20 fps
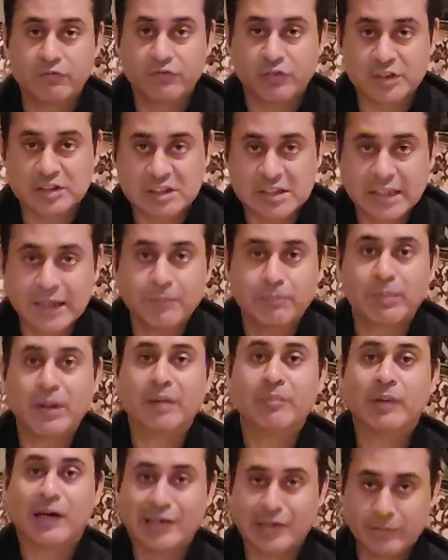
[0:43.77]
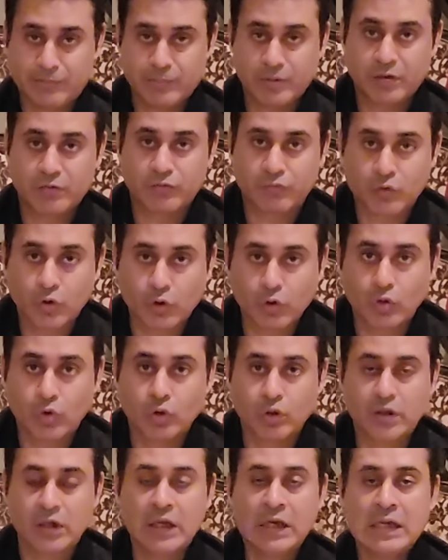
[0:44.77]
वसी पैमाने पर वो
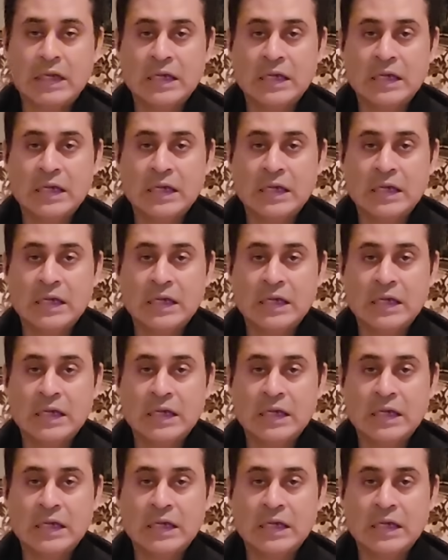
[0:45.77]
लोग